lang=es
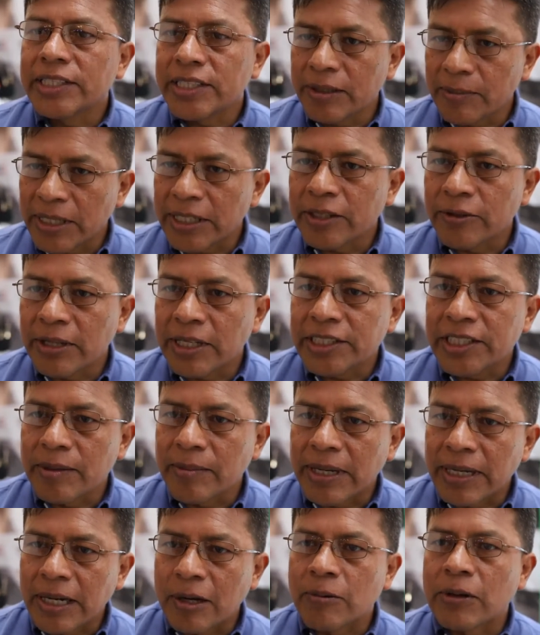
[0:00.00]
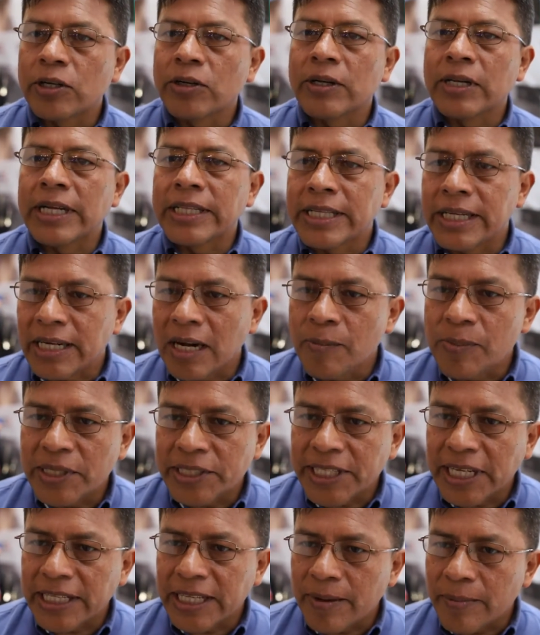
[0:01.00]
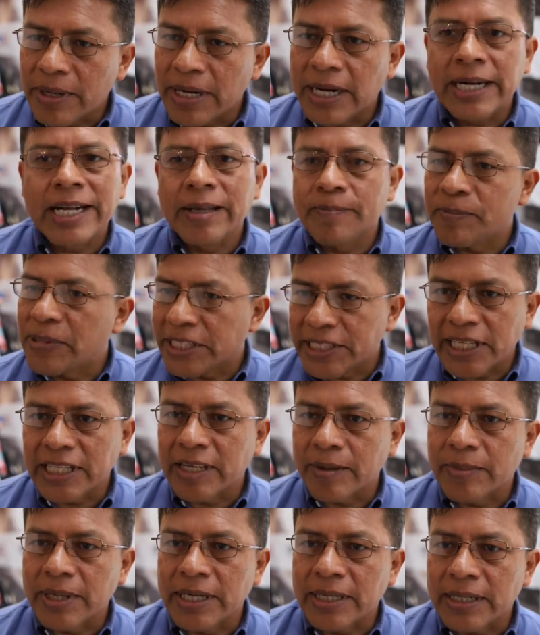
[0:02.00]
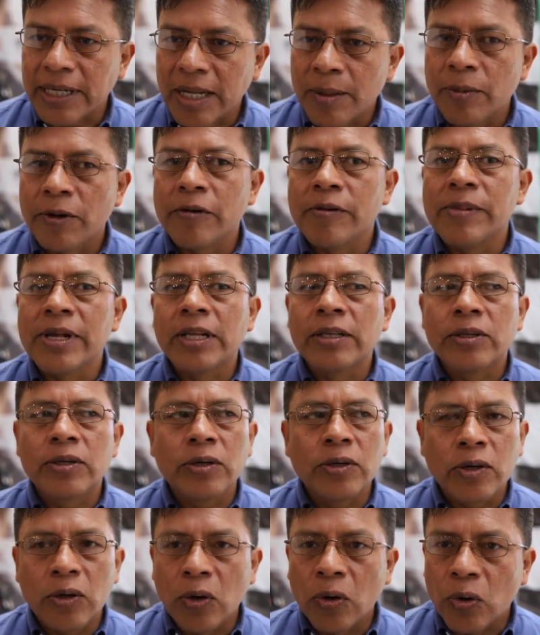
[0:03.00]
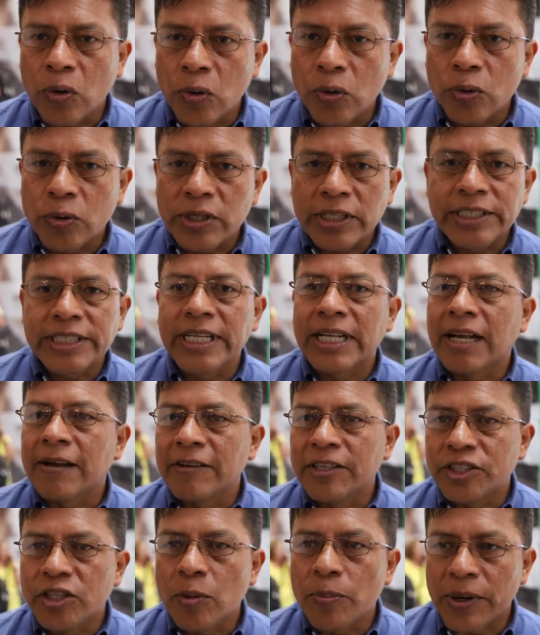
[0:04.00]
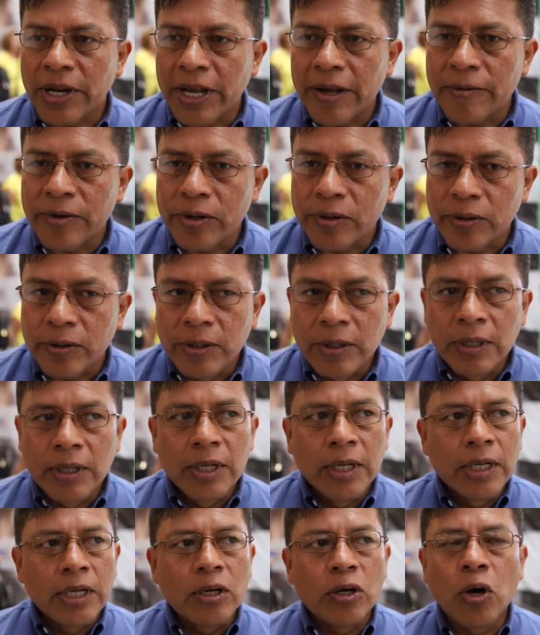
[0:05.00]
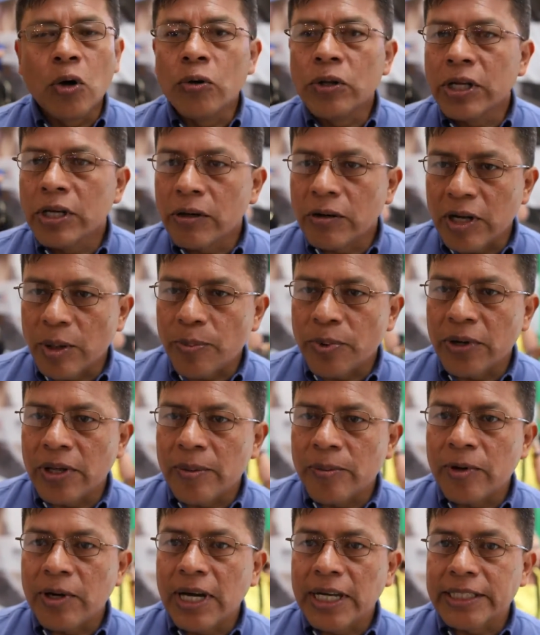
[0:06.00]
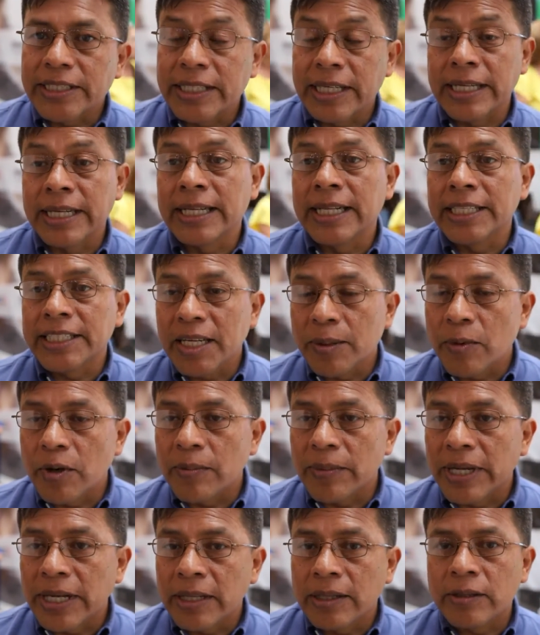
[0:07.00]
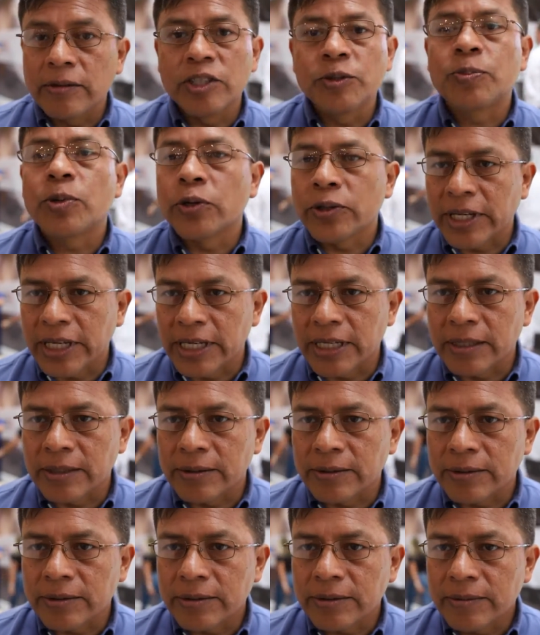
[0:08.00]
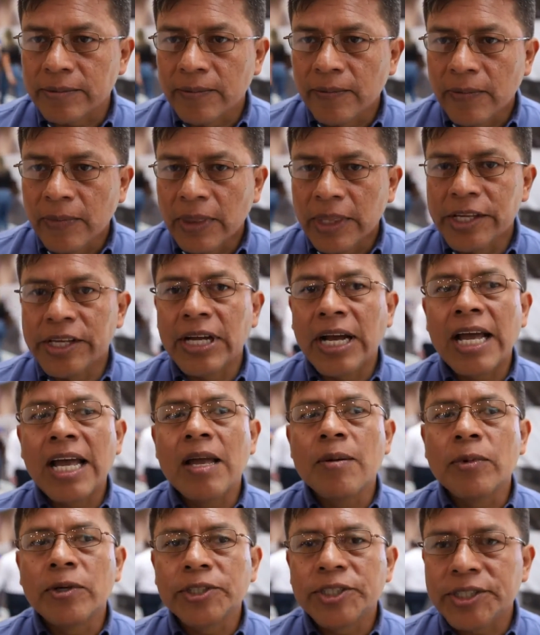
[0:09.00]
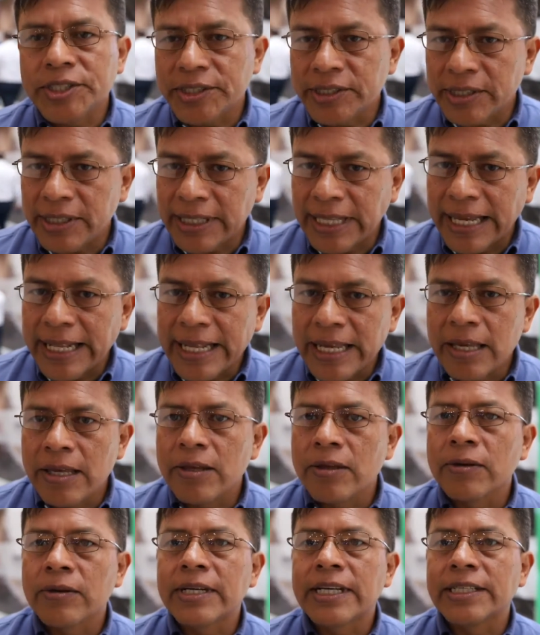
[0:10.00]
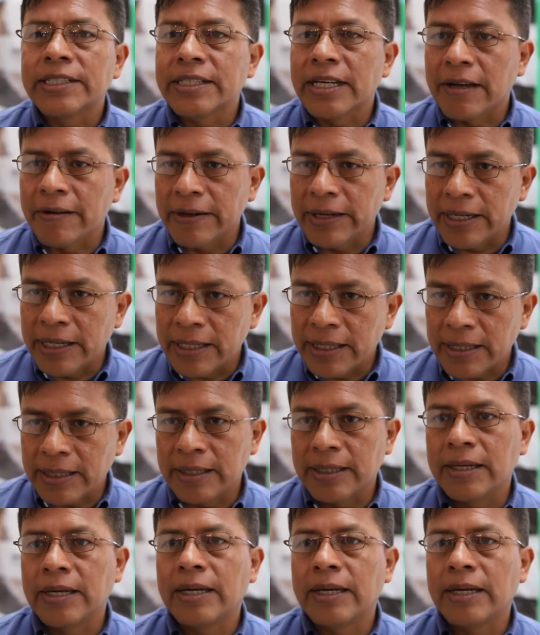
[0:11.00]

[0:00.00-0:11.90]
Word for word: hace más de una semana, cuando la Tierra empieza a temblar, empieza a temblar. El movimiento ocurre sin aviso previo. Lo único que podemos hacer en ese momento es protegernos. Ya hemos tenido que saber